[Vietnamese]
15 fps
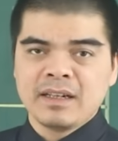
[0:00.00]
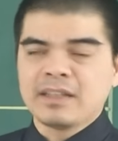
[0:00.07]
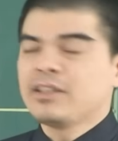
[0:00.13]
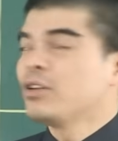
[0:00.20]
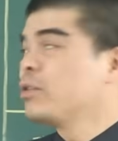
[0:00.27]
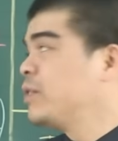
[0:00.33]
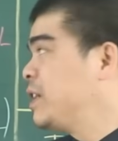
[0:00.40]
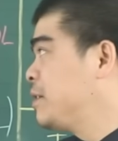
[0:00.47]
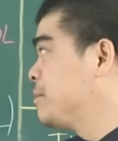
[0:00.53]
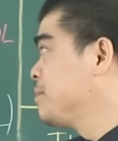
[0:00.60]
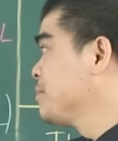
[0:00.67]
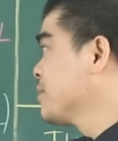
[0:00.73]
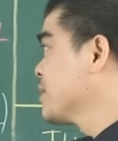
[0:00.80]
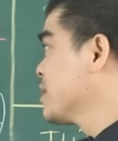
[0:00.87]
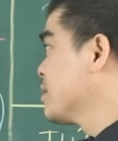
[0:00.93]
Thưa quý vị,
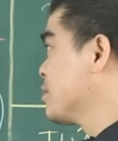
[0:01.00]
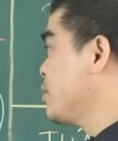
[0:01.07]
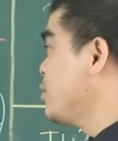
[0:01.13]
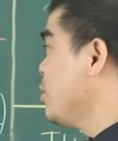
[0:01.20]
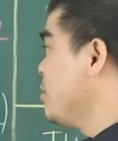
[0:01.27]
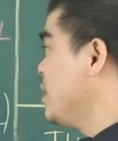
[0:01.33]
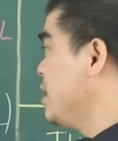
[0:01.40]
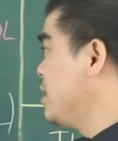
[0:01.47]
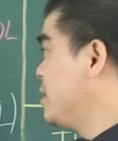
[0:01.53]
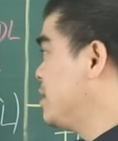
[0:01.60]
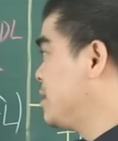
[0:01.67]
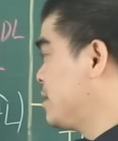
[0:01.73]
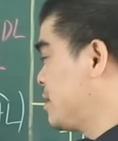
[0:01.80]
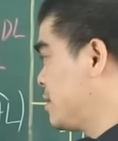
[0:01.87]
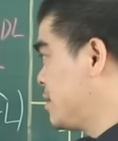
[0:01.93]
nói chung ấy,
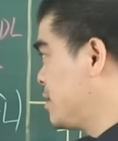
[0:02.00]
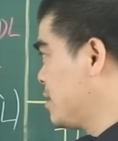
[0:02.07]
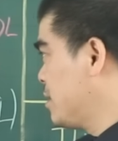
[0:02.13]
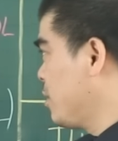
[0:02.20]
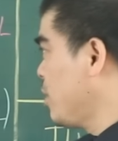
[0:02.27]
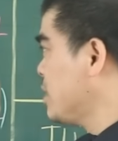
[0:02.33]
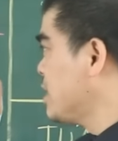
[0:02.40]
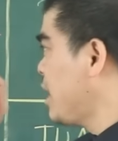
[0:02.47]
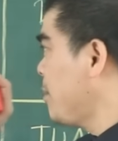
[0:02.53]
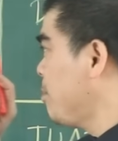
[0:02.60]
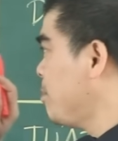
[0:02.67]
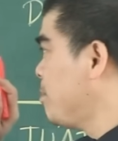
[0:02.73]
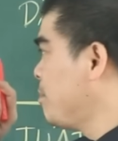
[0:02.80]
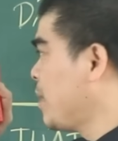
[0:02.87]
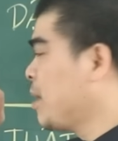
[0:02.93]
con
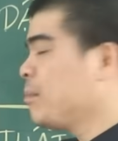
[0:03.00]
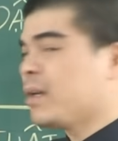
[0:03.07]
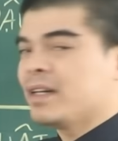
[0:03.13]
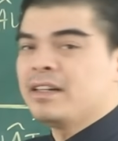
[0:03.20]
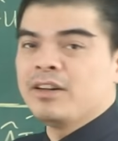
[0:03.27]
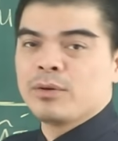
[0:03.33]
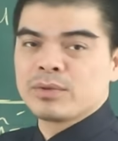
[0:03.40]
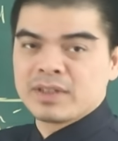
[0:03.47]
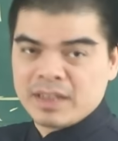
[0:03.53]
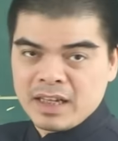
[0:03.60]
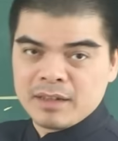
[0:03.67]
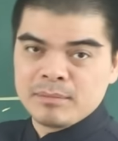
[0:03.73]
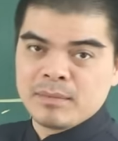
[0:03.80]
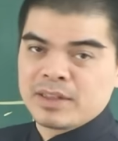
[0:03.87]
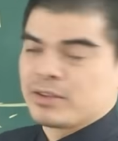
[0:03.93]
giáp may mắn đầu
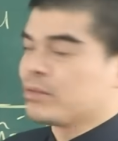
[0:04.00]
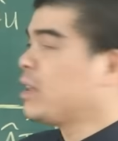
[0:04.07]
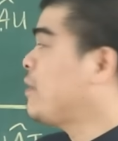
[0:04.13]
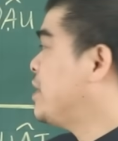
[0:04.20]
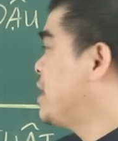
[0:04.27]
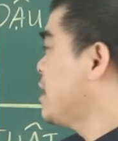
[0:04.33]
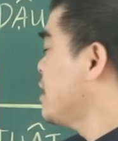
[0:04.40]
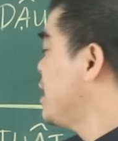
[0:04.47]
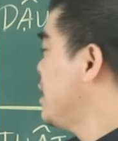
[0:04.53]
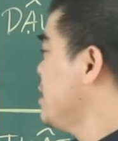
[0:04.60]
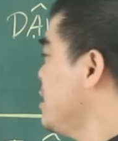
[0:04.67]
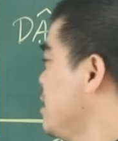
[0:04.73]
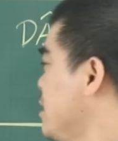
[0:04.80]
tiên mà chúng ta phải nhắc đến